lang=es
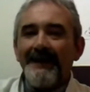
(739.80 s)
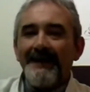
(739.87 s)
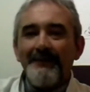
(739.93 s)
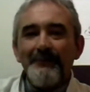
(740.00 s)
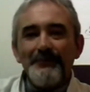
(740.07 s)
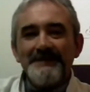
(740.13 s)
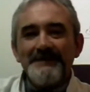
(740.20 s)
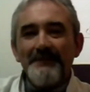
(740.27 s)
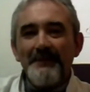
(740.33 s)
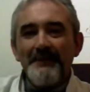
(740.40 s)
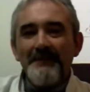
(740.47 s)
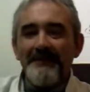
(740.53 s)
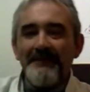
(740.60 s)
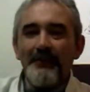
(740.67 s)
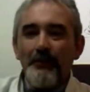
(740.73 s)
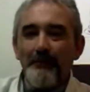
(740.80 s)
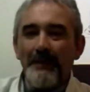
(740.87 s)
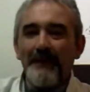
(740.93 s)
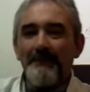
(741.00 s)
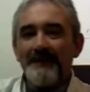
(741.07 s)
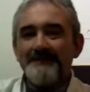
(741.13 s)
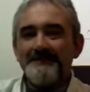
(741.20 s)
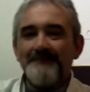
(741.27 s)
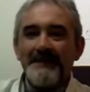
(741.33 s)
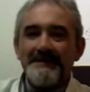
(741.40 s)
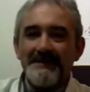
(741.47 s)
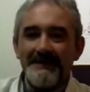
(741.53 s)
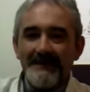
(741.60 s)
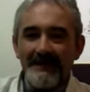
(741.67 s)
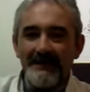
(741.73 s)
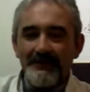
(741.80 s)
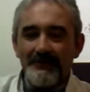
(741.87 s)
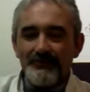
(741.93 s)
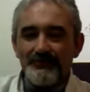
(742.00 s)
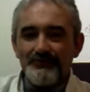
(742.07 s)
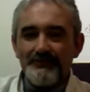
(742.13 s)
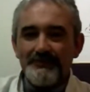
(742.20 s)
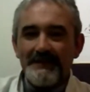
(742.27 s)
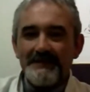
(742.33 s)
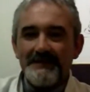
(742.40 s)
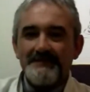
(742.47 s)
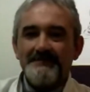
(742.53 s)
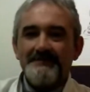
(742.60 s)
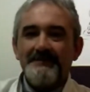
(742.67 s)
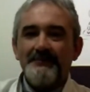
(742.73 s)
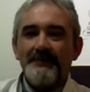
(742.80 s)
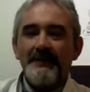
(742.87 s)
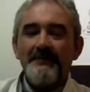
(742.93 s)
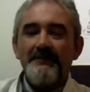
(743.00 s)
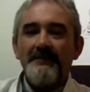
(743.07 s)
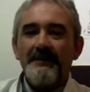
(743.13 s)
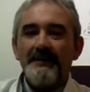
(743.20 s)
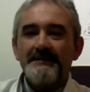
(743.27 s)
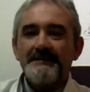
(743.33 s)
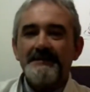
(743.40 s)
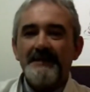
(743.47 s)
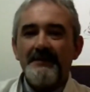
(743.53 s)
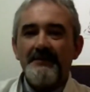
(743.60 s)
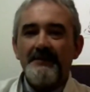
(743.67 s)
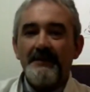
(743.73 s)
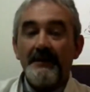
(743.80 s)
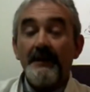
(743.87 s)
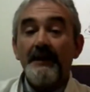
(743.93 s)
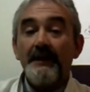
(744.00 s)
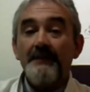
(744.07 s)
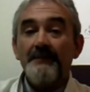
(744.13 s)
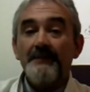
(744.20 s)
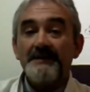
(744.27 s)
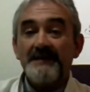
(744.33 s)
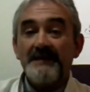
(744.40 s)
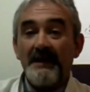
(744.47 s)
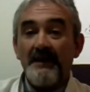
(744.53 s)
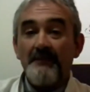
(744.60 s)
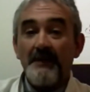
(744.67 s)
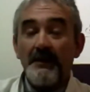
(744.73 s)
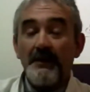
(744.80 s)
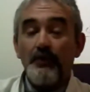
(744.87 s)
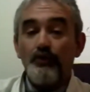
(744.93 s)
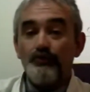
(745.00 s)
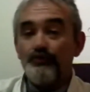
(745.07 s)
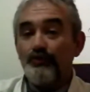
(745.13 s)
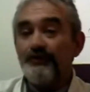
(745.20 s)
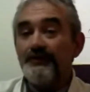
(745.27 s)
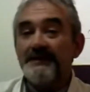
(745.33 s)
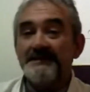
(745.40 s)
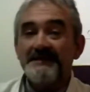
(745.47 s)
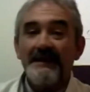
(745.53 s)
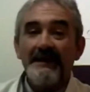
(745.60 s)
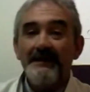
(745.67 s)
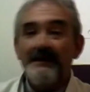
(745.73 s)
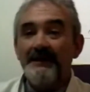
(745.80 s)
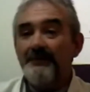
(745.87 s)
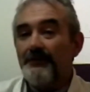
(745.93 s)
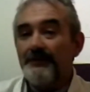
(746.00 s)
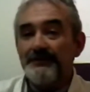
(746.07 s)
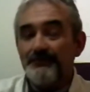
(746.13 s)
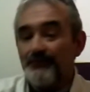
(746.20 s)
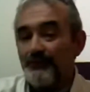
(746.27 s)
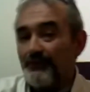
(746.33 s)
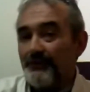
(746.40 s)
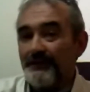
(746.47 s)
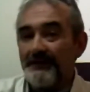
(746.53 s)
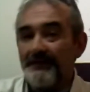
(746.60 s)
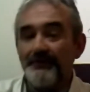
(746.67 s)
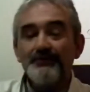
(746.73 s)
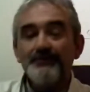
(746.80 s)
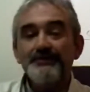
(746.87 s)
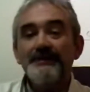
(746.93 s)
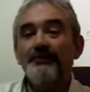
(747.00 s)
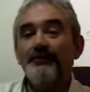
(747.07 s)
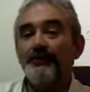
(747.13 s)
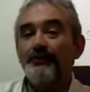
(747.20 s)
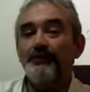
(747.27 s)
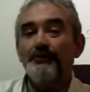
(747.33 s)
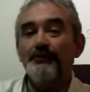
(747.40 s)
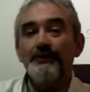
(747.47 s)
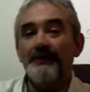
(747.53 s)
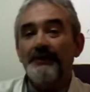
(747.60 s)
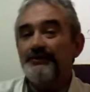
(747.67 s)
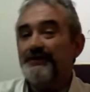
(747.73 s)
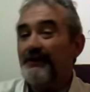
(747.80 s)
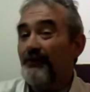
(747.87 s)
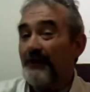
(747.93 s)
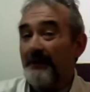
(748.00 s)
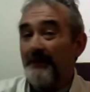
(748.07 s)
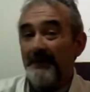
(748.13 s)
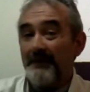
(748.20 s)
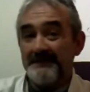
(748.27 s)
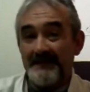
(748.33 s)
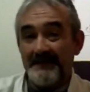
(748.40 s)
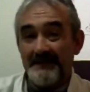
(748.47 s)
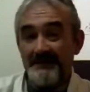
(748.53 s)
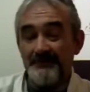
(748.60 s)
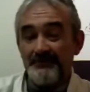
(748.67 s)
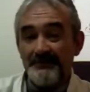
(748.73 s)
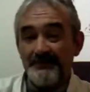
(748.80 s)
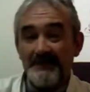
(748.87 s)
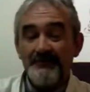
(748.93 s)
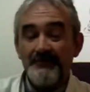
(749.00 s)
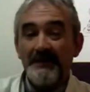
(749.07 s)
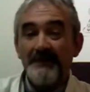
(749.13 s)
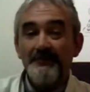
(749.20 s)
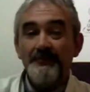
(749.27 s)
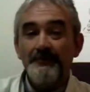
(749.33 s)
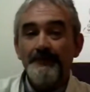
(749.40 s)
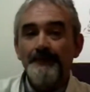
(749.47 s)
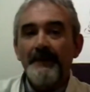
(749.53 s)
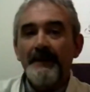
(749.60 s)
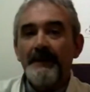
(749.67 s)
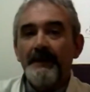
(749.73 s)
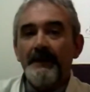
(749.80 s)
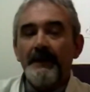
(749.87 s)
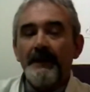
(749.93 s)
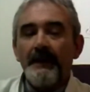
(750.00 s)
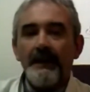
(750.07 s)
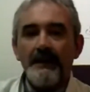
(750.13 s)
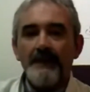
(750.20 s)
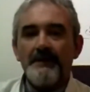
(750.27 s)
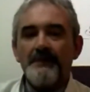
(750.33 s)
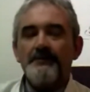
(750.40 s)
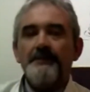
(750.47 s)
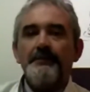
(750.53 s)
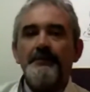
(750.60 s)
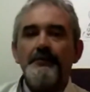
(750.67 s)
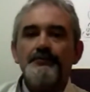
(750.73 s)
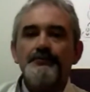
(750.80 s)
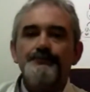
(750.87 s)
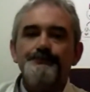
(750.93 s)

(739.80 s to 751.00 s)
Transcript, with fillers: a que muchas veces los papás vayan a las consultas de urgencias a decir, ¿qué le pasa a mi hijo? ¿Dónde está el libro de instrucciones? No sé lo que ocurre, no sé lo que pasa, el niño está llorando. Que alguien me ayude, por Dios.